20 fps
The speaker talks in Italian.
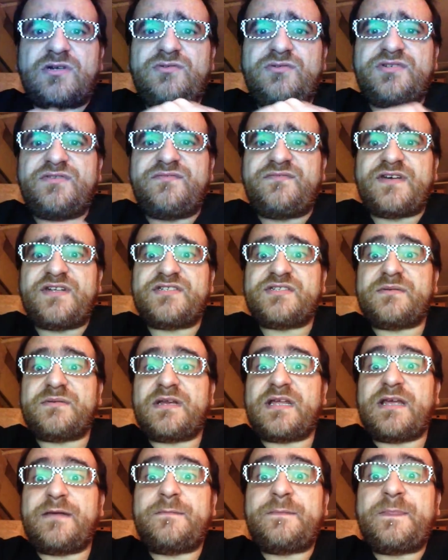la luce in faccia
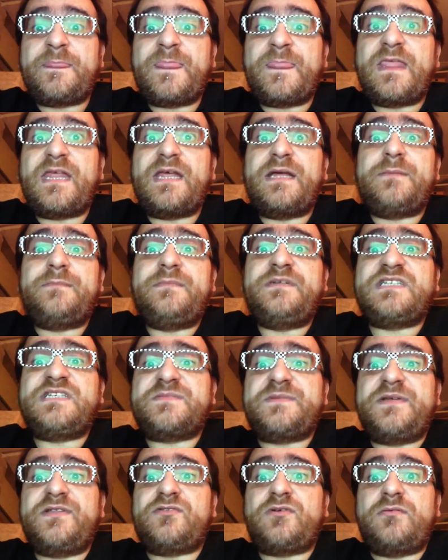perché mi si è
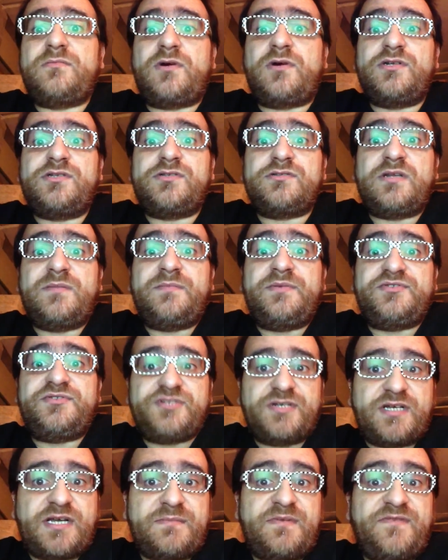spento il monitor del
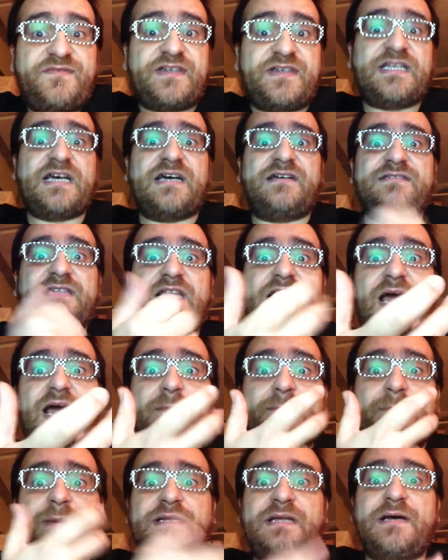PC che mi fa da, da
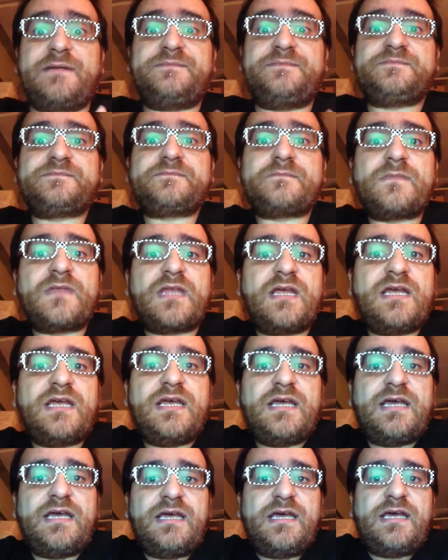lampada.
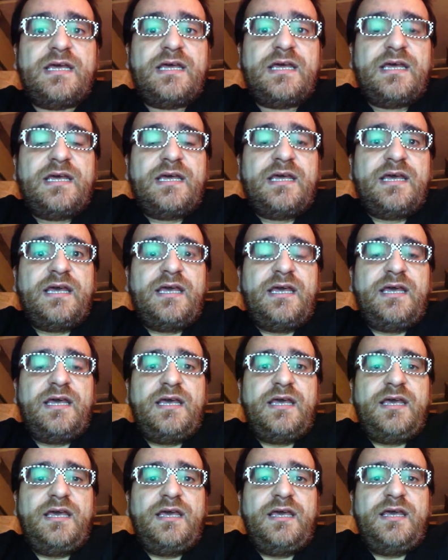
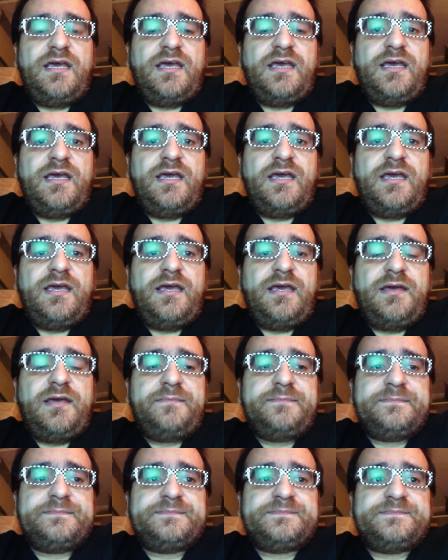E
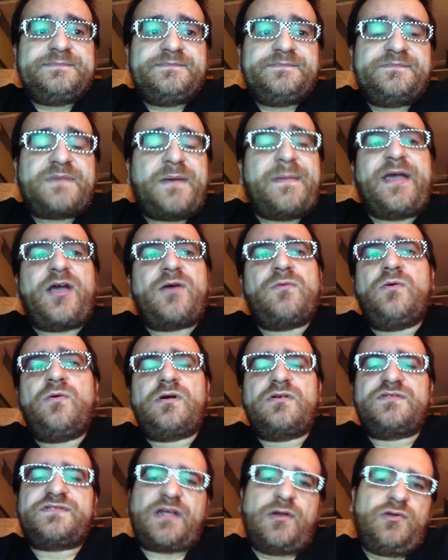ehm, vabbè,
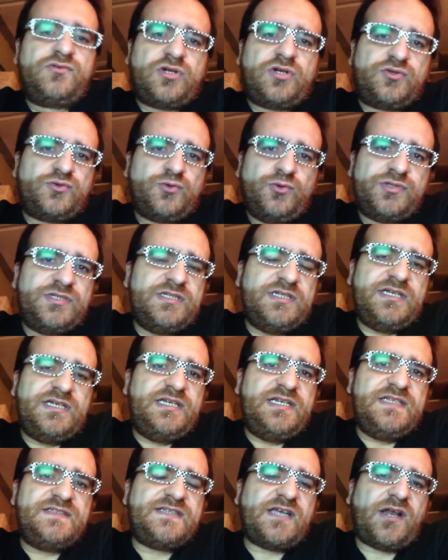comunque un saluto a tutti.
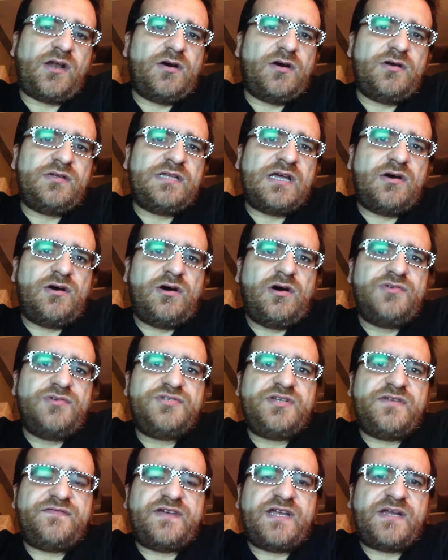Inizierò da
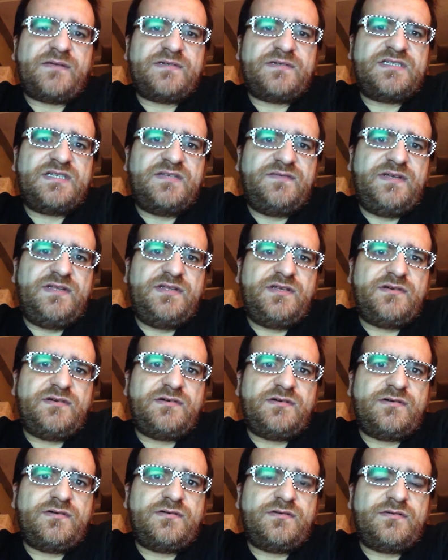oggi a fare questi
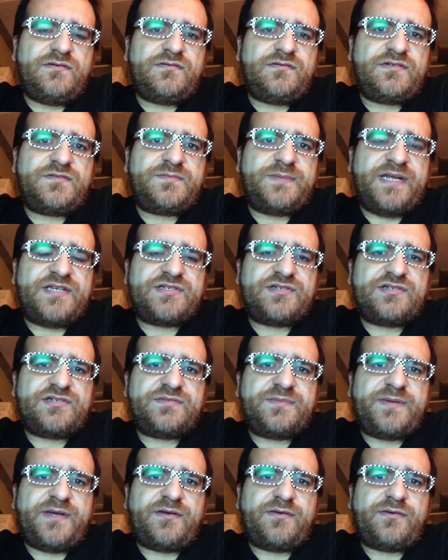video spesso,
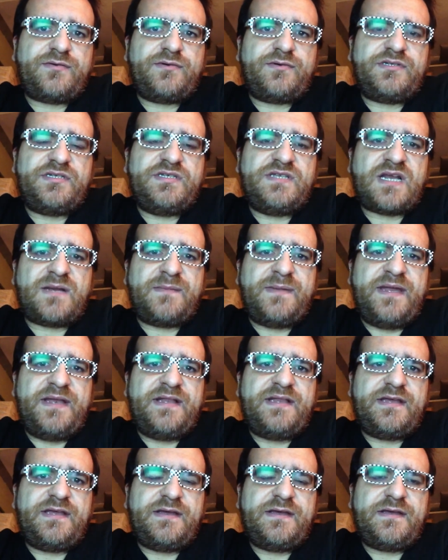spero
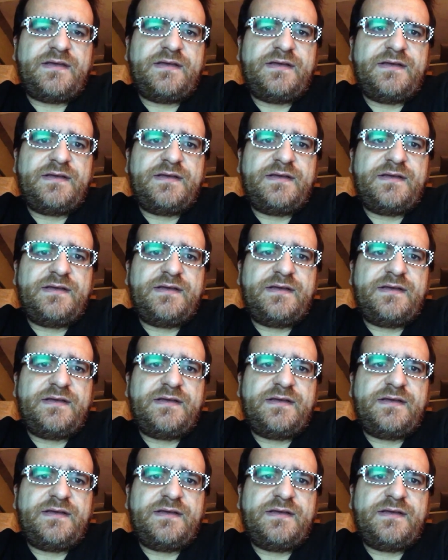quotidianamente